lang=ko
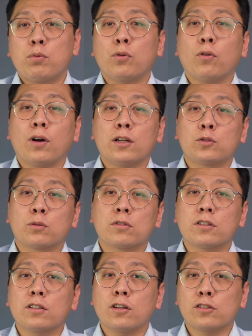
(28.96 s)
프로가
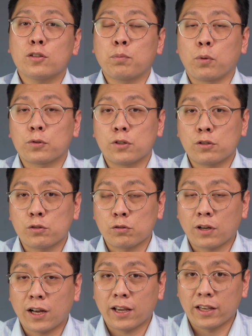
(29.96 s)
조금 큰 것을 보실 수가